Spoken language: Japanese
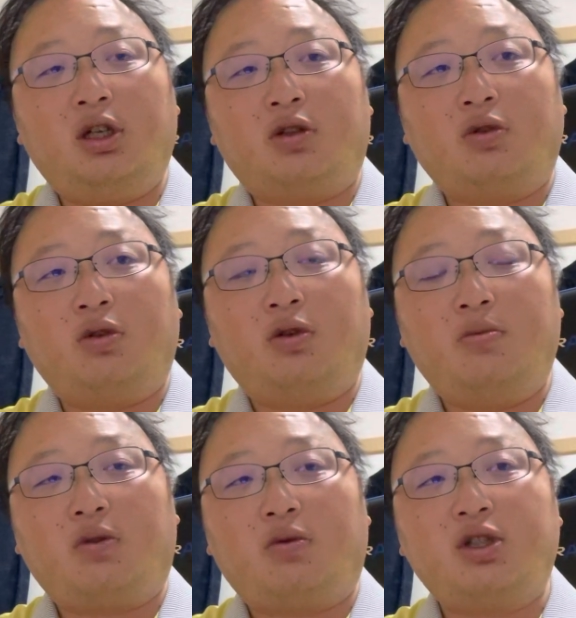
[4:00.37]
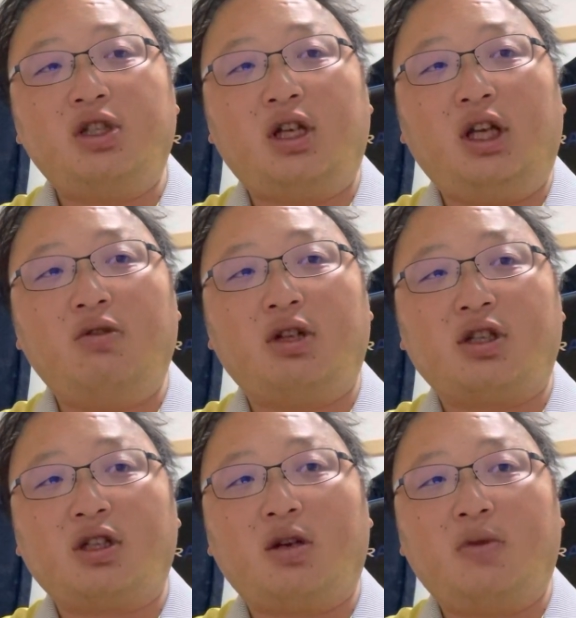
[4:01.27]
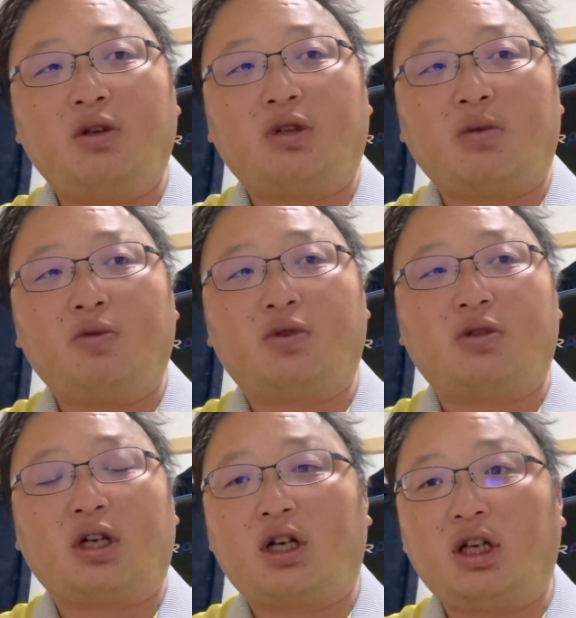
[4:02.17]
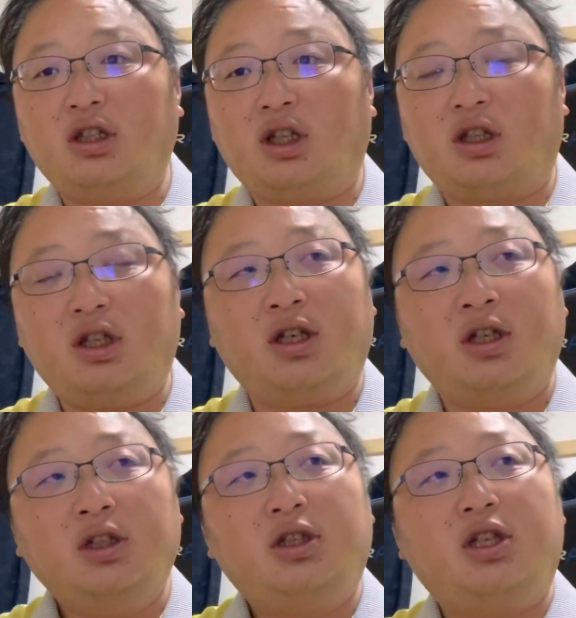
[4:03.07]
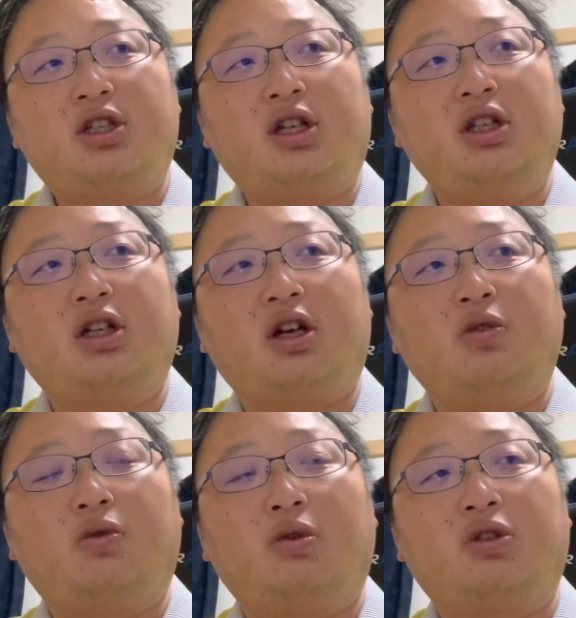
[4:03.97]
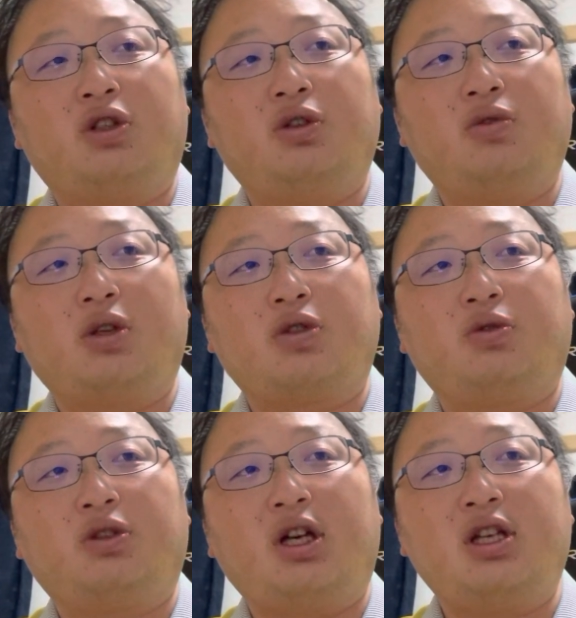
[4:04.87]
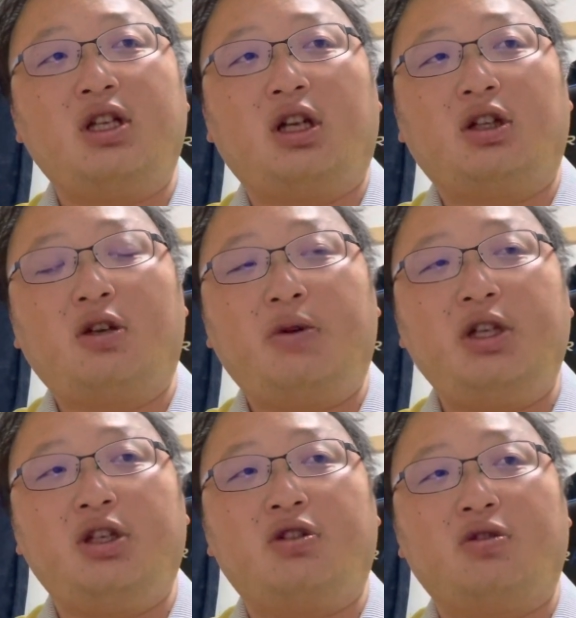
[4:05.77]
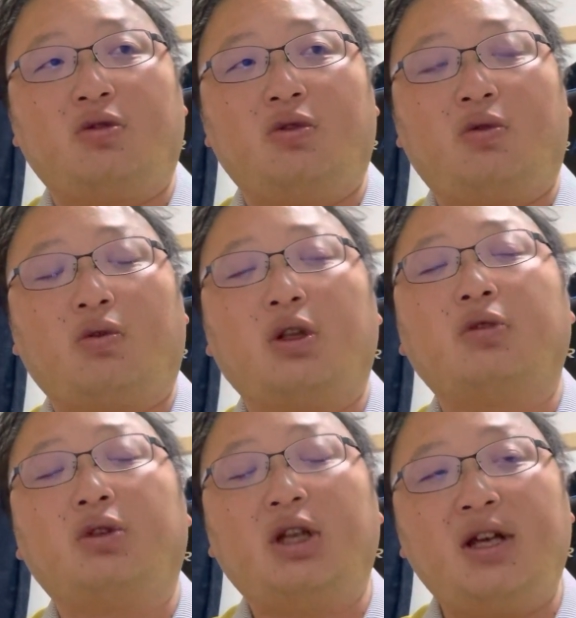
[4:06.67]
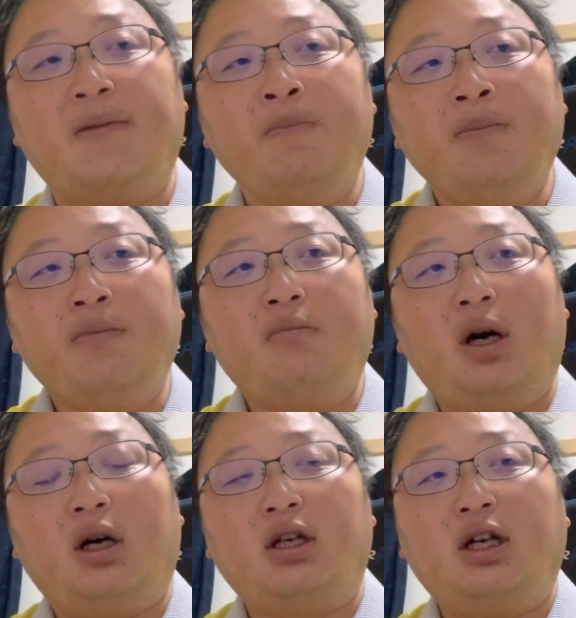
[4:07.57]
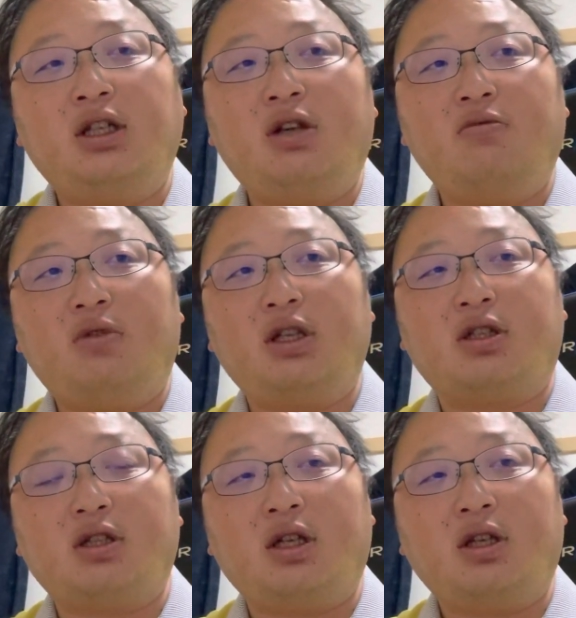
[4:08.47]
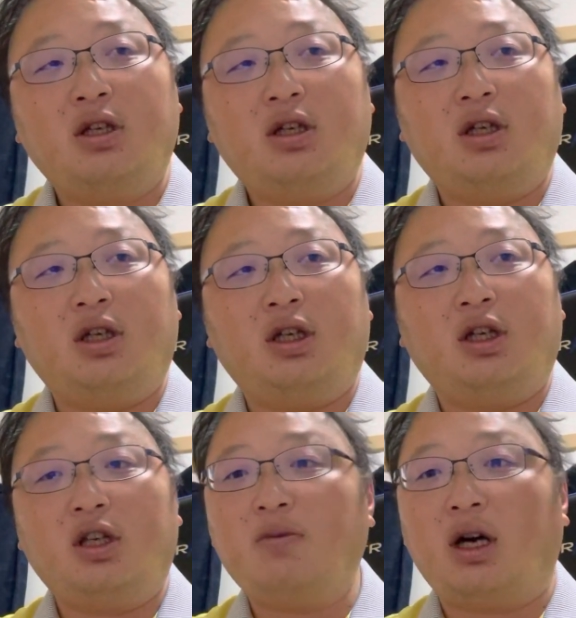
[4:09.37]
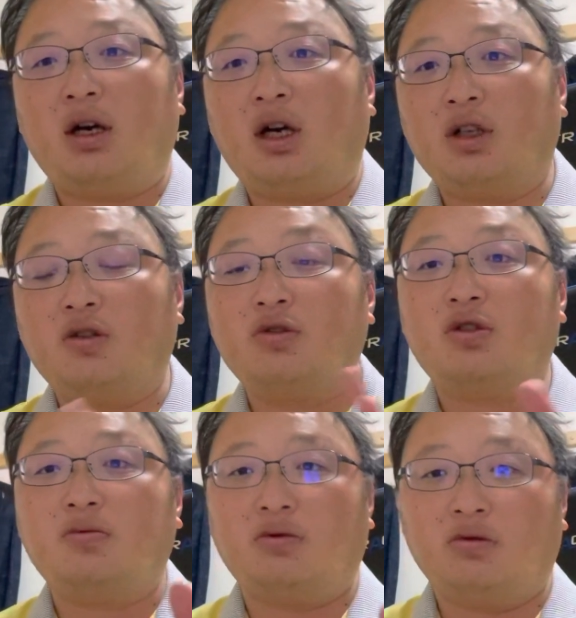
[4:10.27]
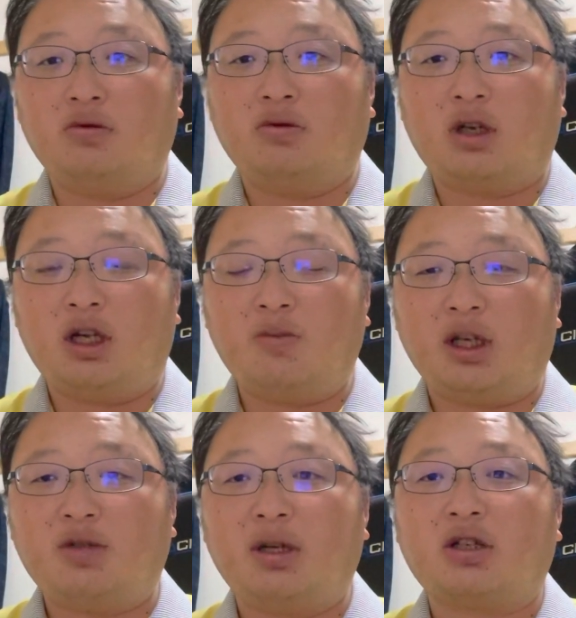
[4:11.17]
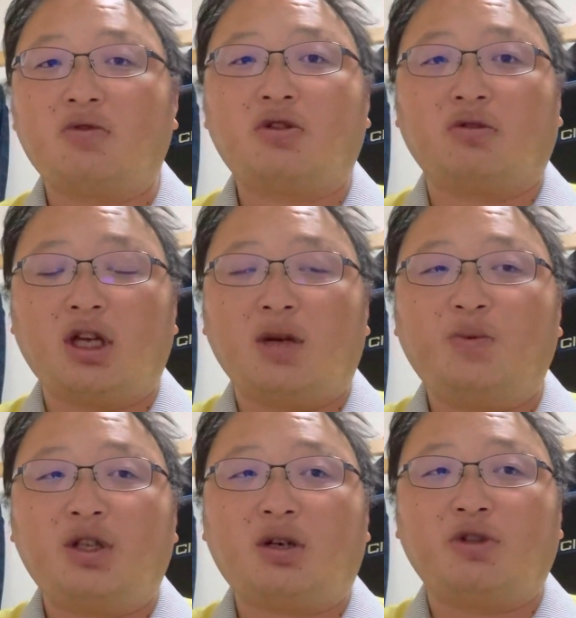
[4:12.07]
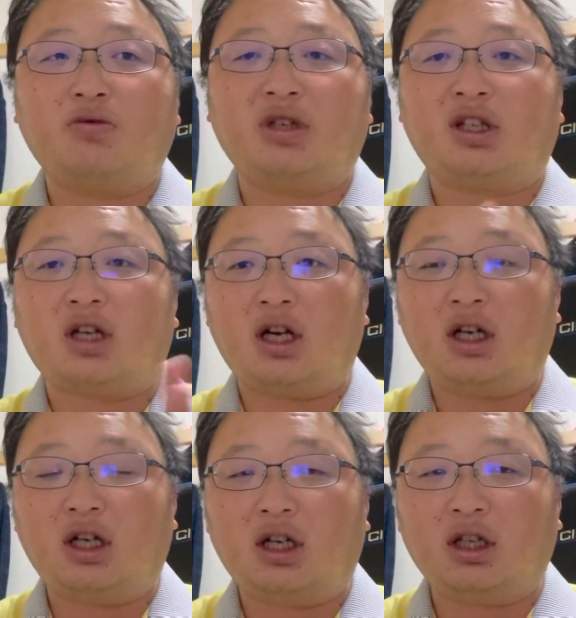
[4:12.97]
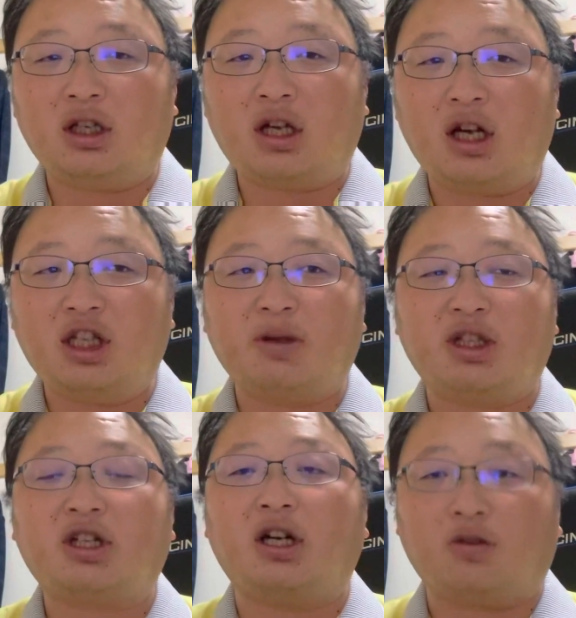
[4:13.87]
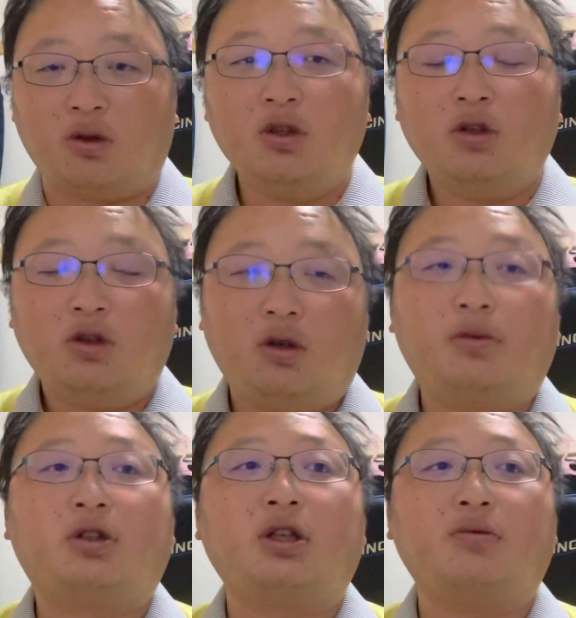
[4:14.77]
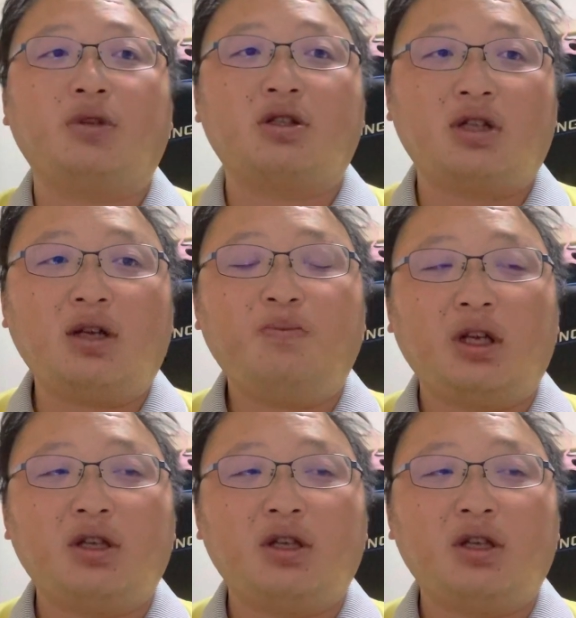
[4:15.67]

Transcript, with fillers: えっ、ー、と、まあ、個人的にはですね、まあ、言うたらもうすっからかになって、えー、借金だけが残るっていうような状態になってフィニッシュということなので、まあ、来年はですね、えー、今、YouTube が今一番楽しくて、でしかも収益化が一番近いと思ってるんですね。